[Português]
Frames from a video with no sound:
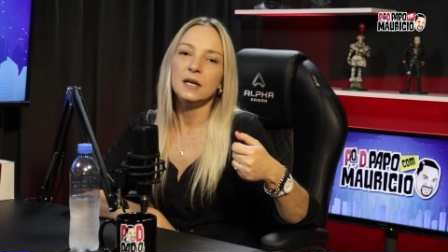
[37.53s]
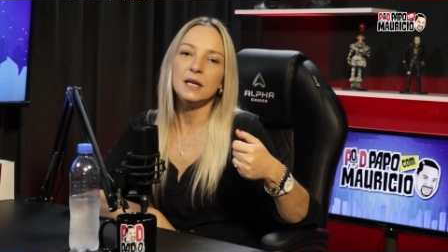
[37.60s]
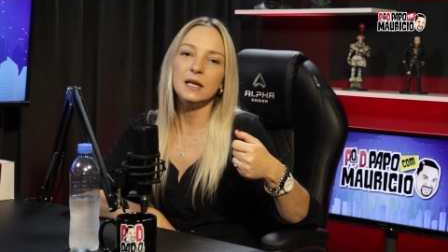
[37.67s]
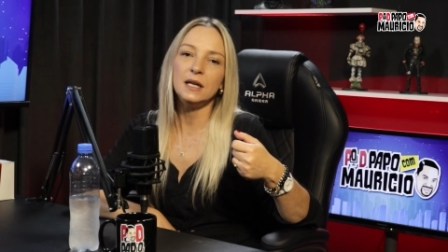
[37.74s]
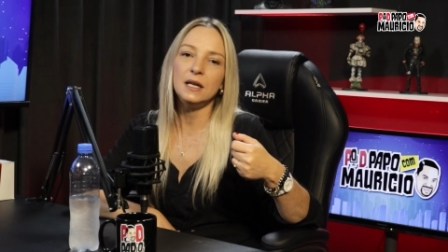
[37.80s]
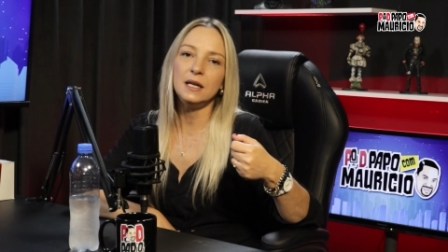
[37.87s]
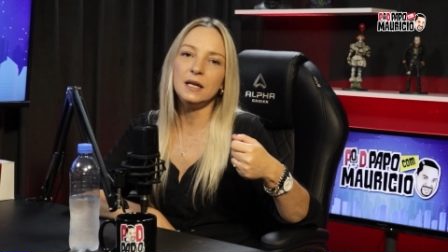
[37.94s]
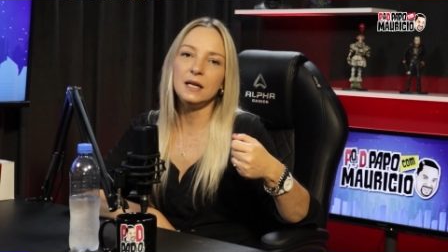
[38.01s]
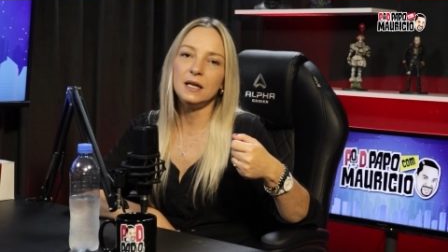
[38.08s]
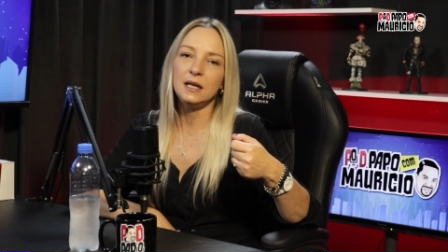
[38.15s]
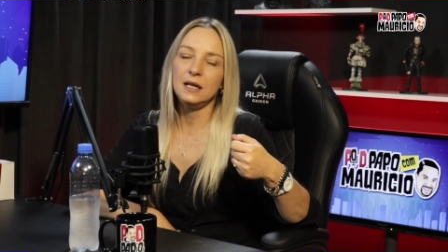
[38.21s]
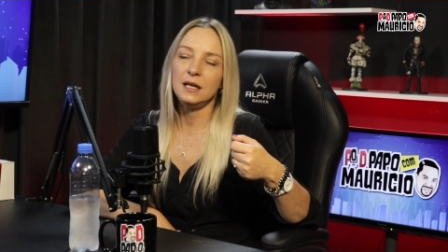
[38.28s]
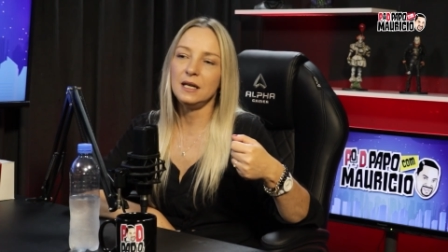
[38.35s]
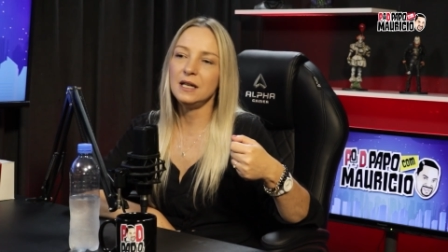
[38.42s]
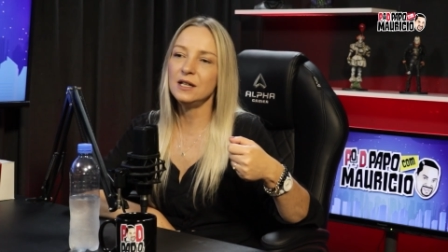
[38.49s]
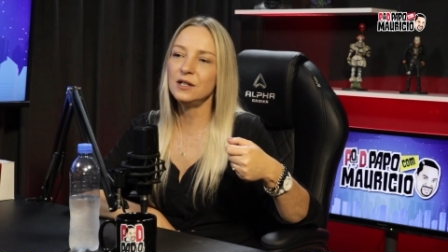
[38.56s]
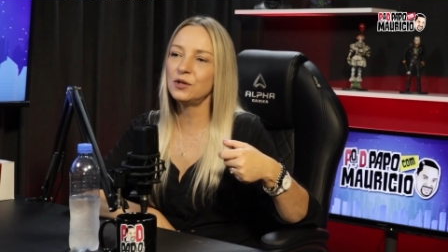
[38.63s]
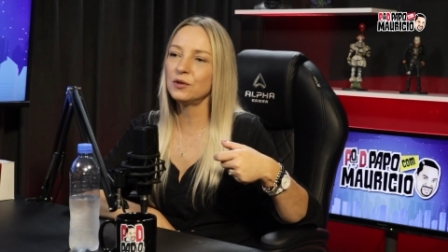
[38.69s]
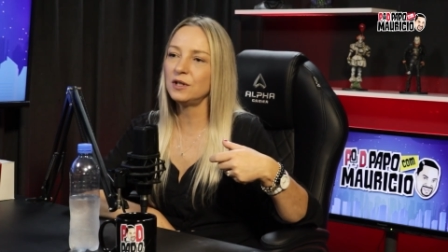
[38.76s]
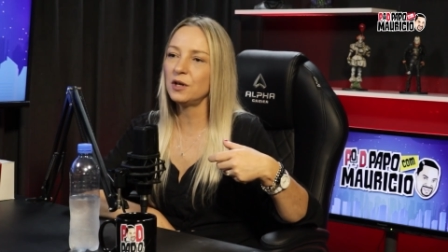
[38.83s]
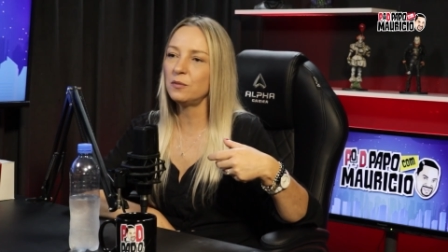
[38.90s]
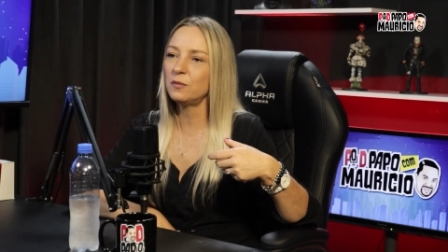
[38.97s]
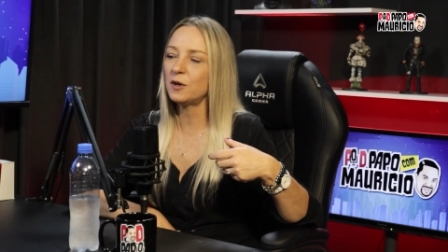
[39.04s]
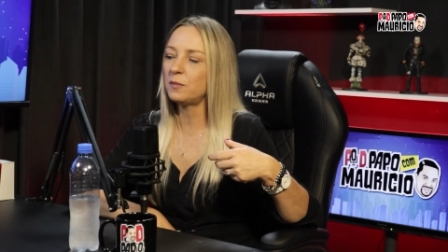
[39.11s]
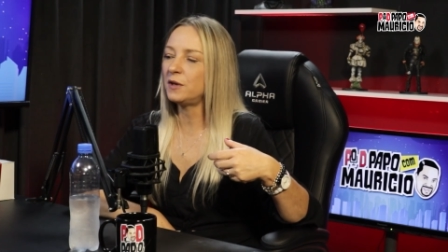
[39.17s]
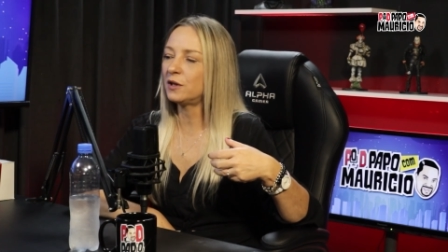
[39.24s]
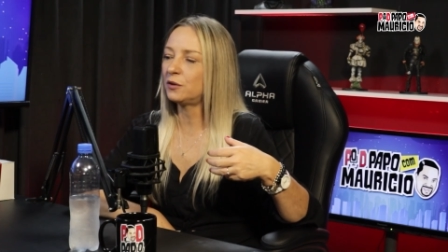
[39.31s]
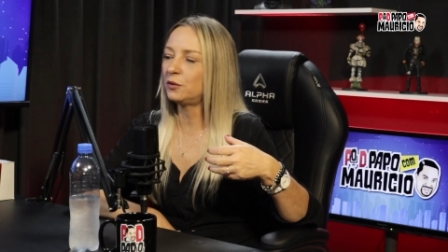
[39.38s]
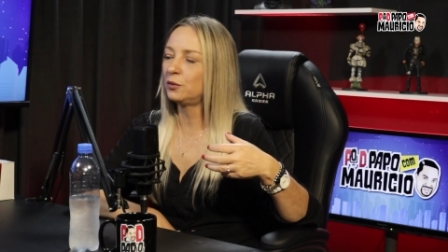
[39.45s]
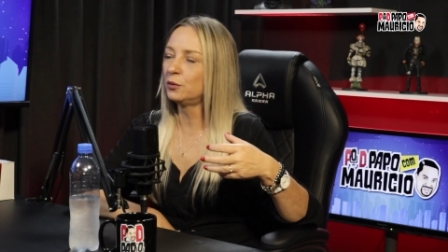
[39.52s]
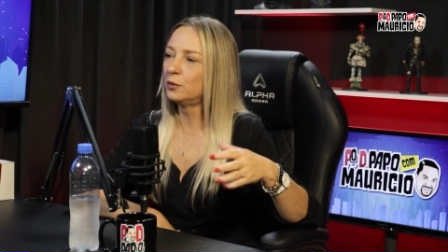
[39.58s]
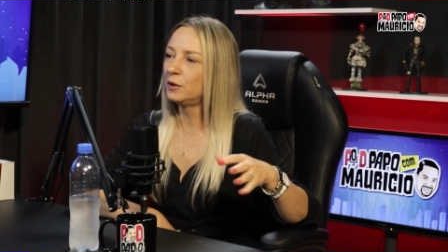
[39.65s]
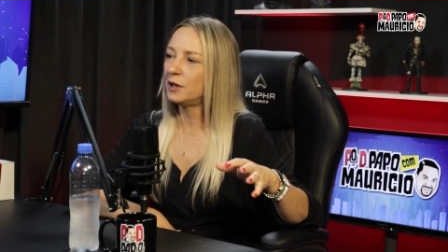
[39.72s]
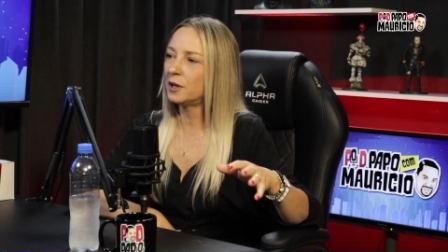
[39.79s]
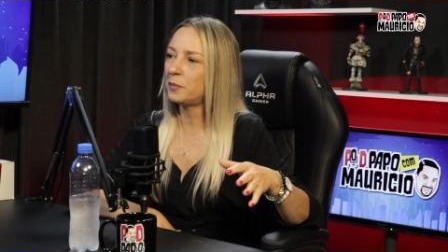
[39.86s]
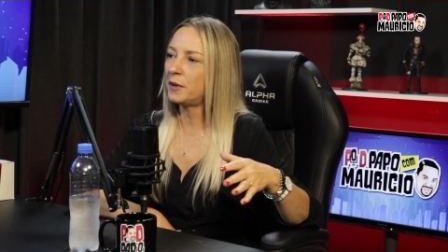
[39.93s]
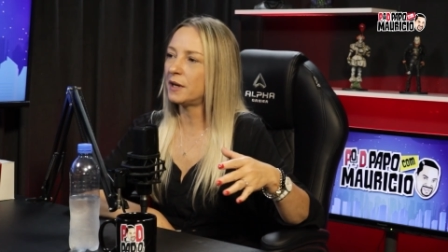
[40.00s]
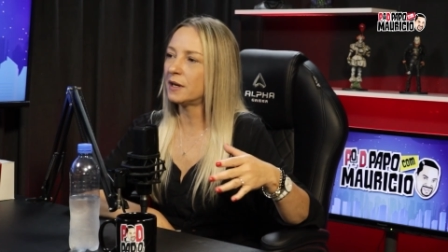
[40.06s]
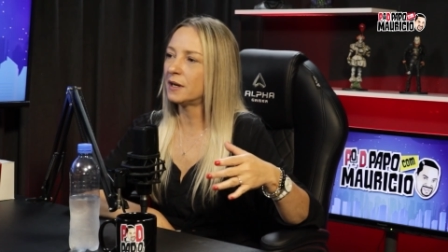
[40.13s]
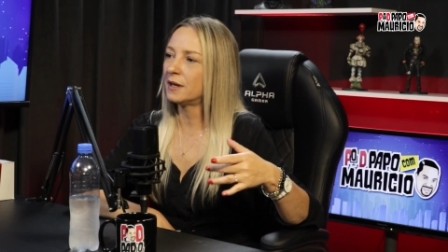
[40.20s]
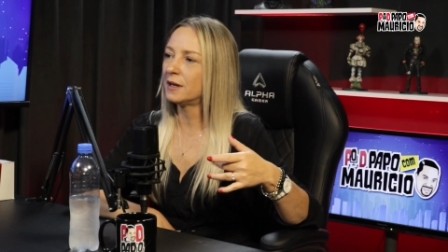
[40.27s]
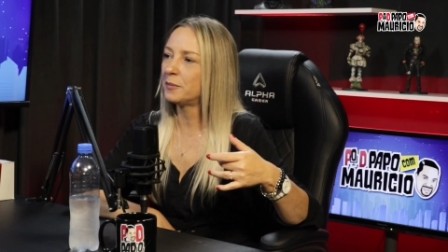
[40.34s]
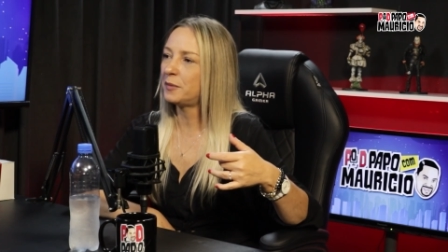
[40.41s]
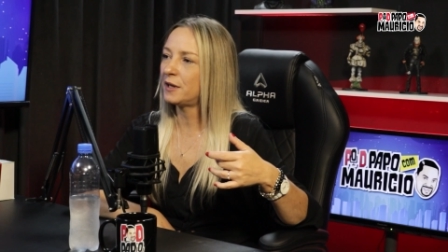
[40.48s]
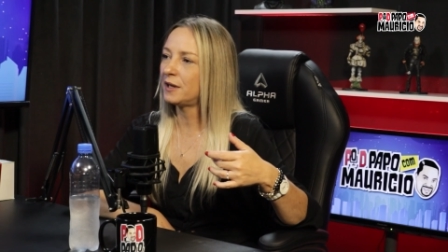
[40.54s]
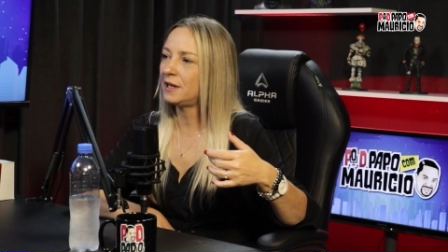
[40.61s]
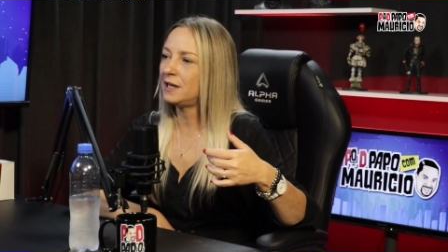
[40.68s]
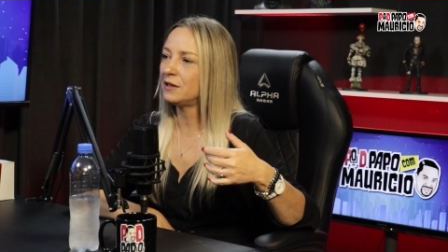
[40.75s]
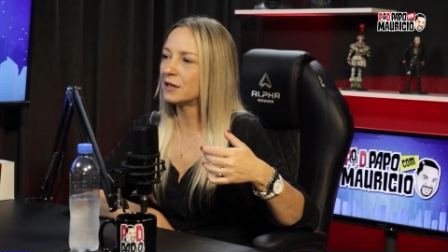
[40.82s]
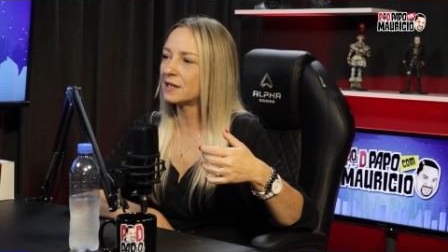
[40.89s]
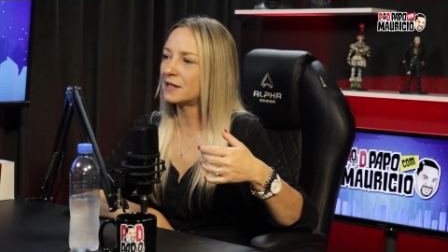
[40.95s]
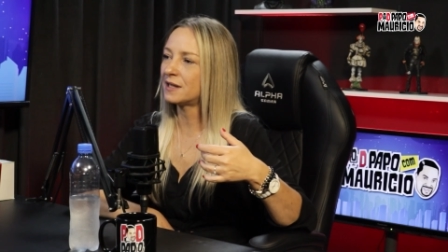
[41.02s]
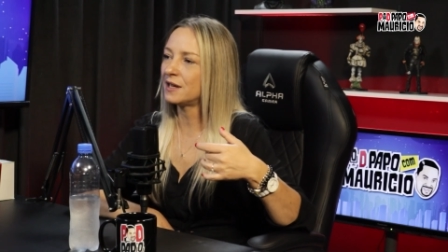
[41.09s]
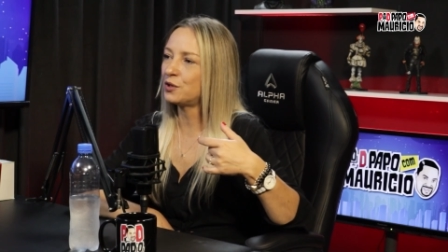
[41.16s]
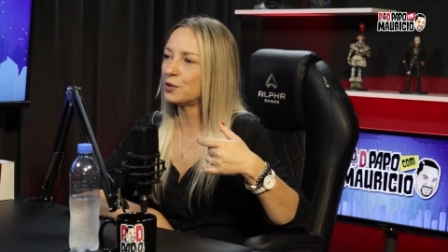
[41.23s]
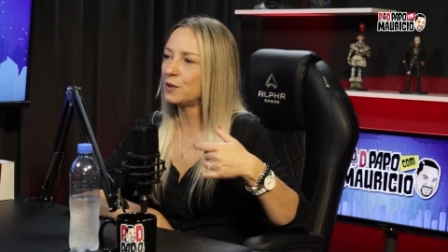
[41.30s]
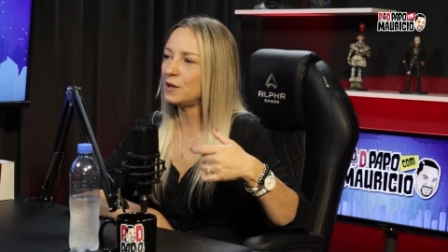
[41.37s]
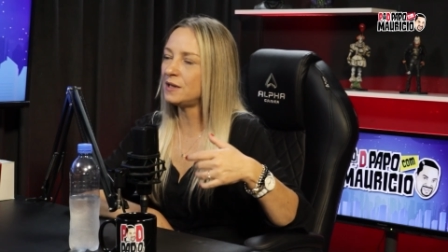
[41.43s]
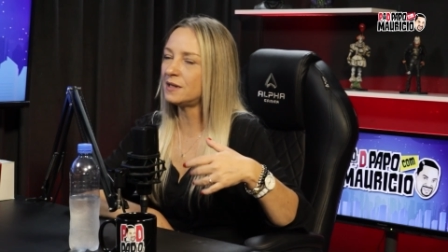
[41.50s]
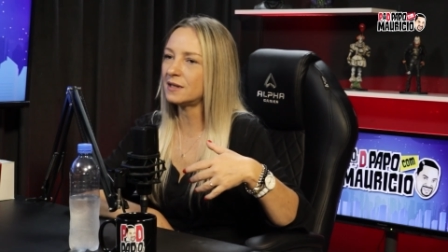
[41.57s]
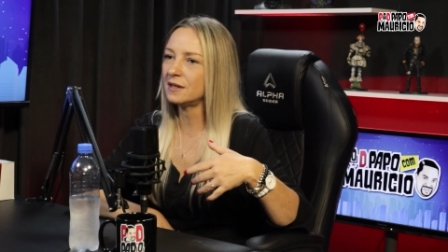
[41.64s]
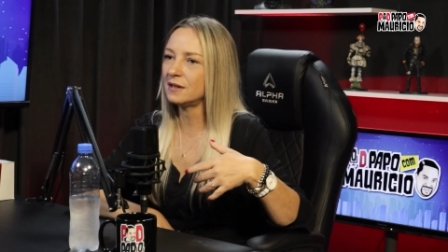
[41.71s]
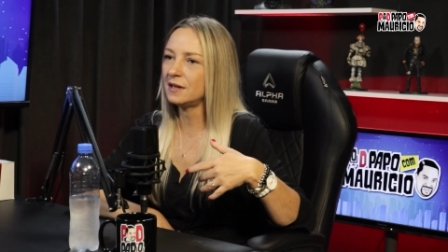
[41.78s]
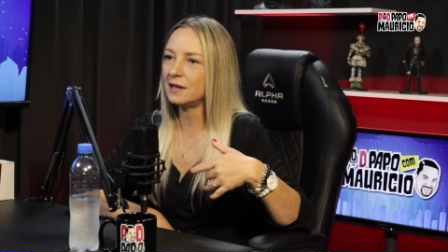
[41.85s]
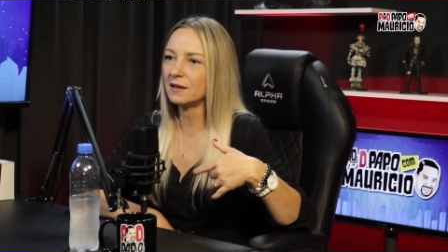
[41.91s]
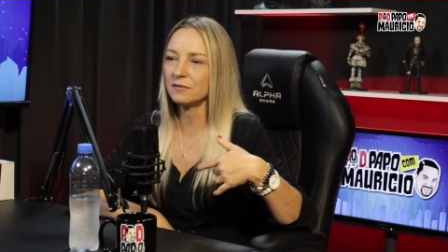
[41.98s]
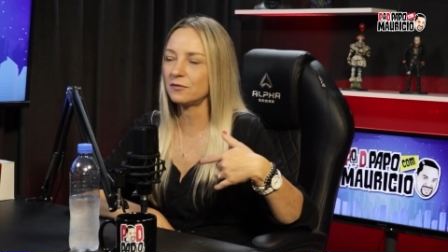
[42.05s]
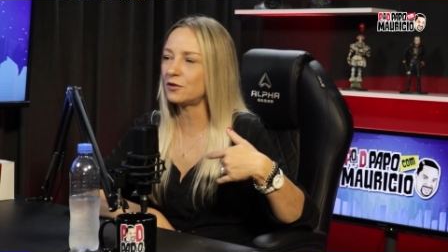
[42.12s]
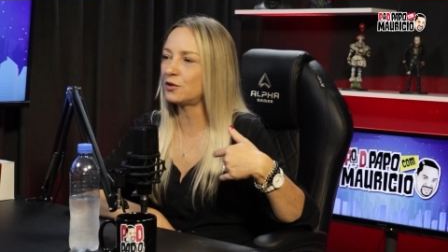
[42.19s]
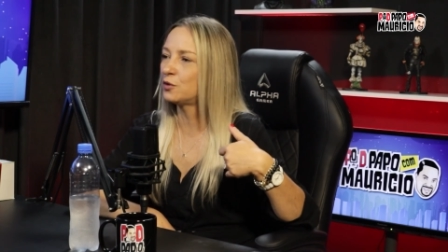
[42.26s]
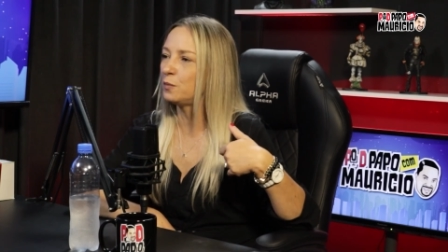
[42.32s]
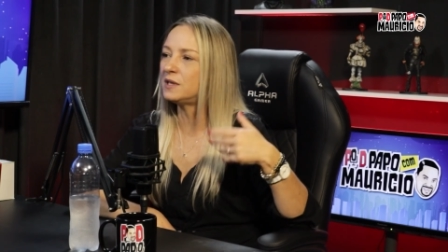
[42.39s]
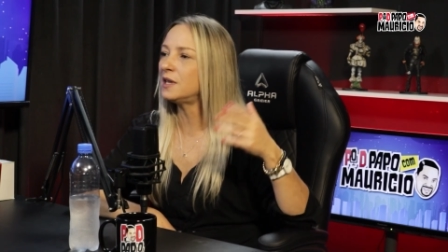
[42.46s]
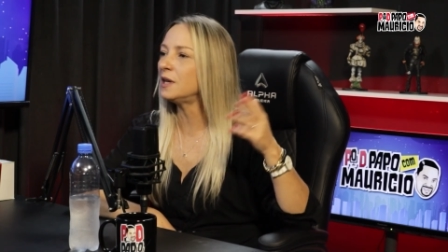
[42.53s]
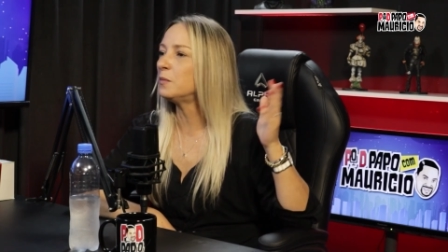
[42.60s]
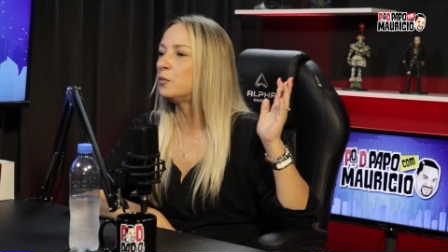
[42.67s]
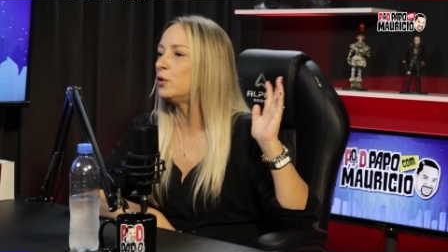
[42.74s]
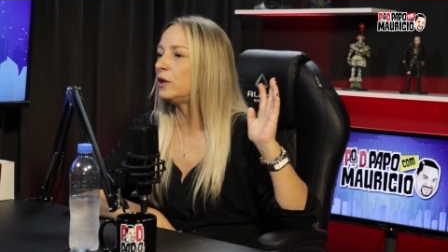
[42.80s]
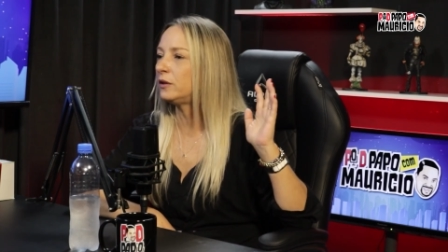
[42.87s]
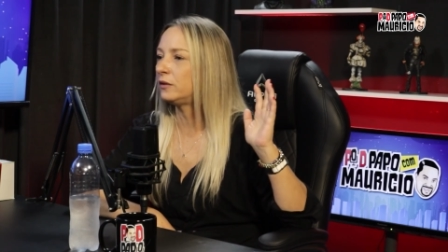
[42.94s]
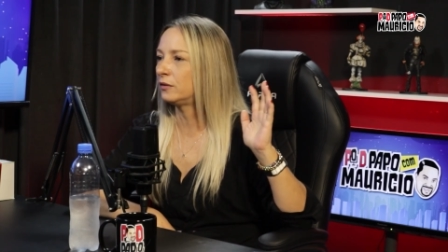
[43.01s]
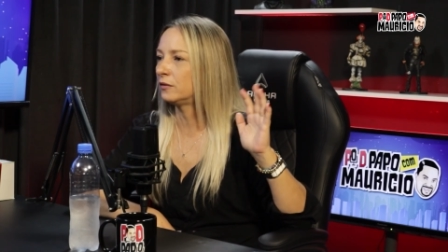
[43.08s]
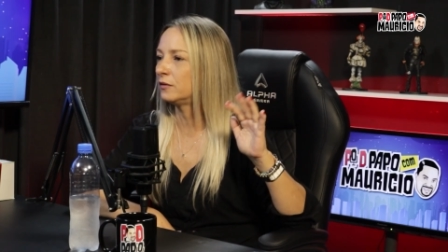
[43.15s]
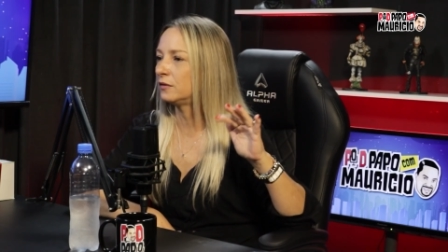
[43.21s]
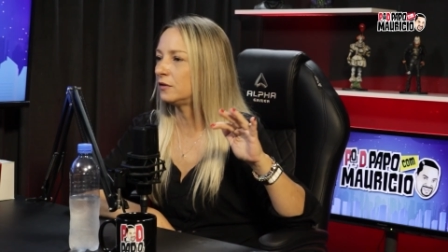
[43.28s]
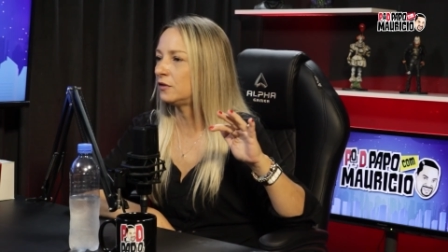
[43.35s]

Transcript: E isso deu uma abertura para que as traições eh, subissem muito,